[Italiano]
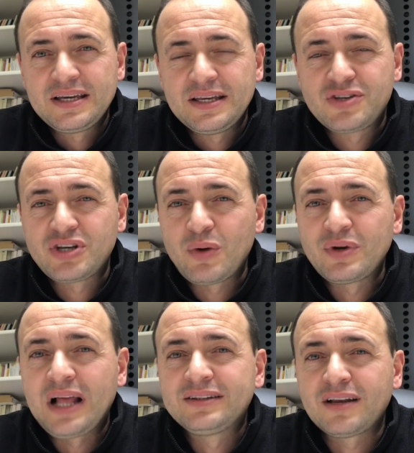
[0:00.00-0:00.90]
E c'è
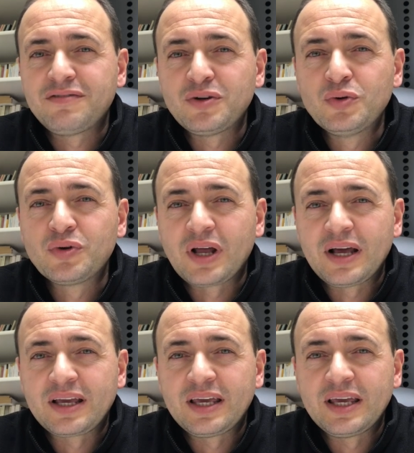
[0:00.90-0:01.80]
un'altra
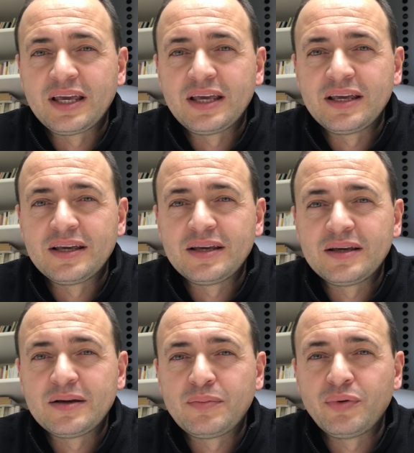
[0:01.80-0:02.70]
figura che
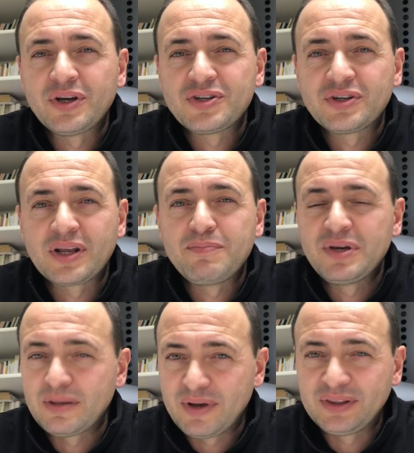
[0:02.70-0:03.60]
può essere
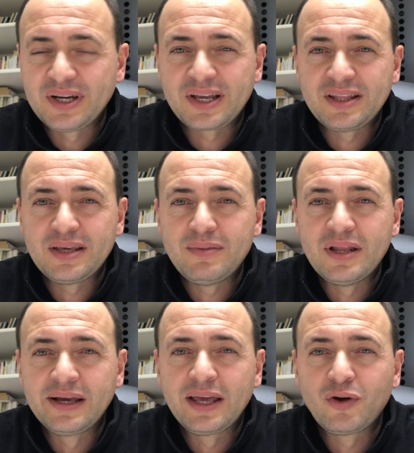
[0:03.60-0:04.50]
pienamente
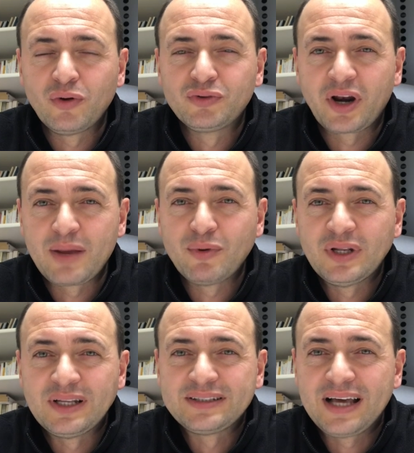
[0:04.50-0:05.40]
credibile, che incontreremo
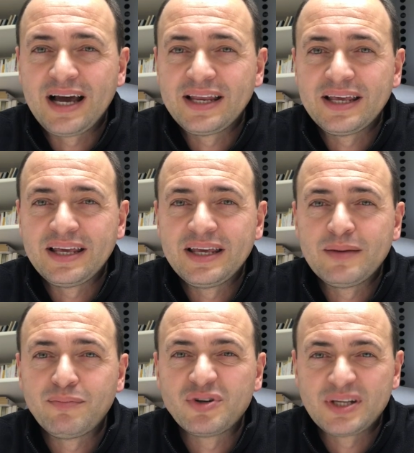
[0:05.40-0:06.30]
nel Natale e
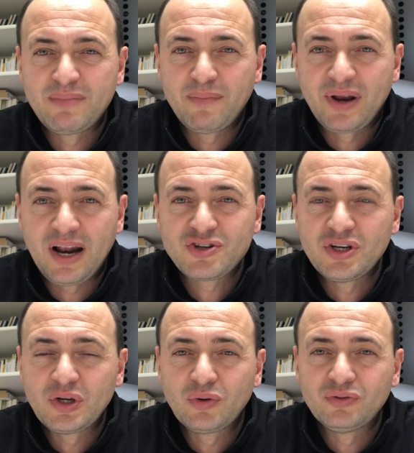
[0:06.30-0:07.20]
possiamo prepararci
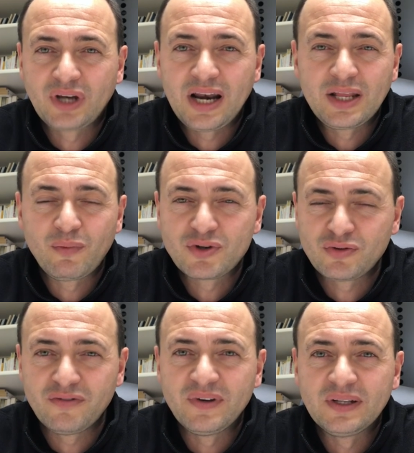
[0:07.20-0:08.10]
a incontrarla in
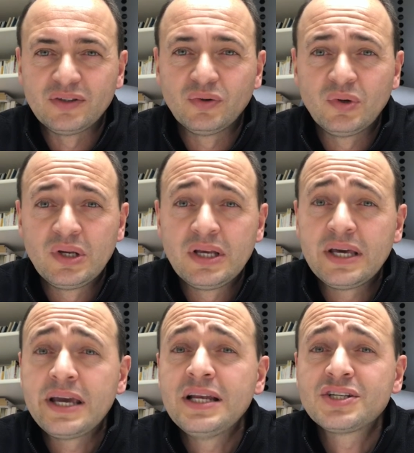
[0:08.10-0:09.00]
questo avvento,
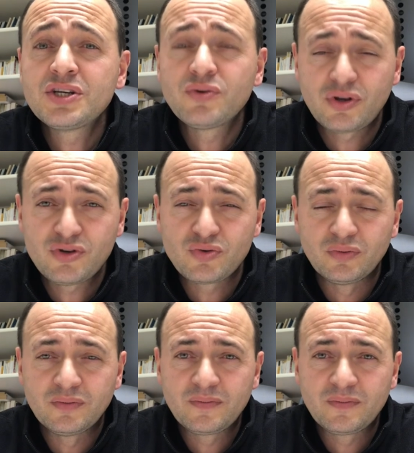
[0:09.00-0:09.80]
è il Signore Gesù.